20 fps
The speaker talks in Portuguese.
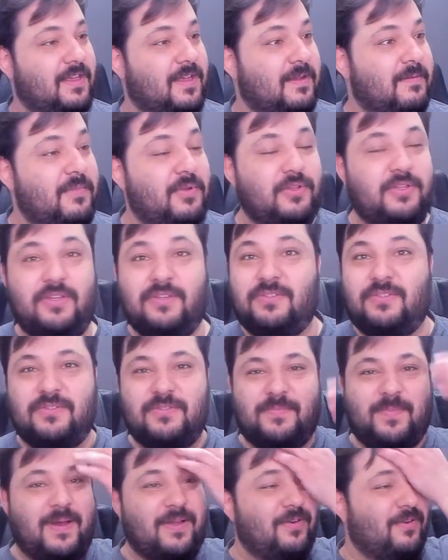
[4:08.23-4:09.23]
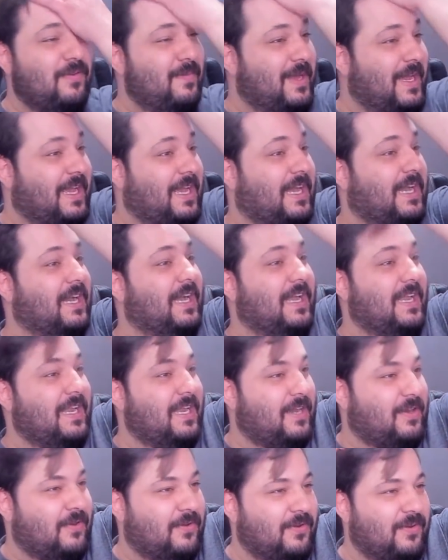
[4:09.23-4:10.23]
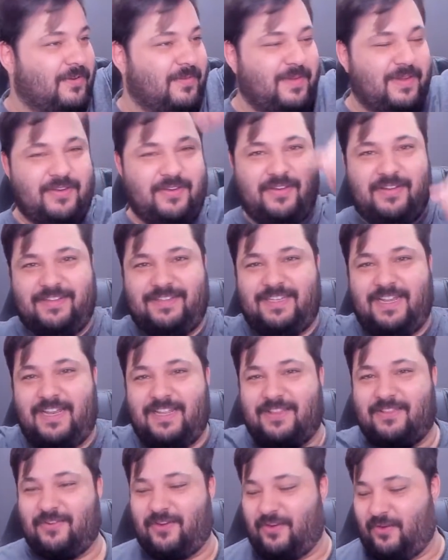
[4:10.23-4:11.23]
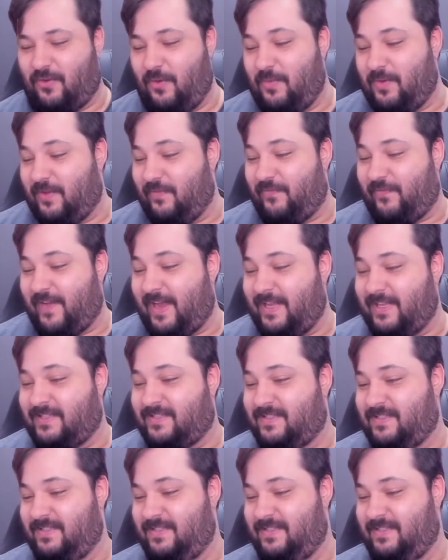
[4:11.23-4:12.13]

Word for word: Meu Deus, é uns barulhos mecânicos! Barulho de eletrônico, como que faz?